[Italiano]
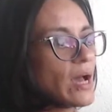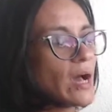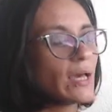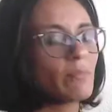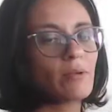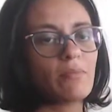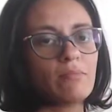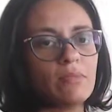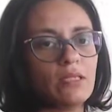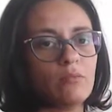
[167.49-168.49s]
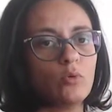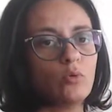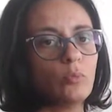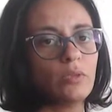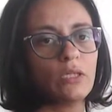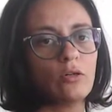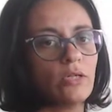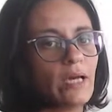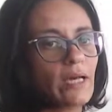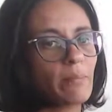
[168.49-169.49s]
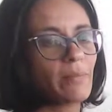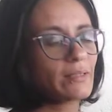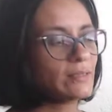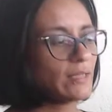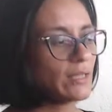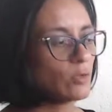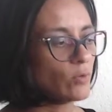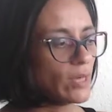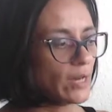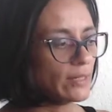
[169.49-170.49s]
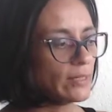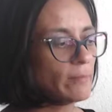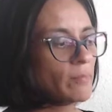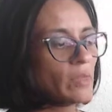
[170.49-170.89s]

anche per bambini molto piccoli, anche a partire da due anni.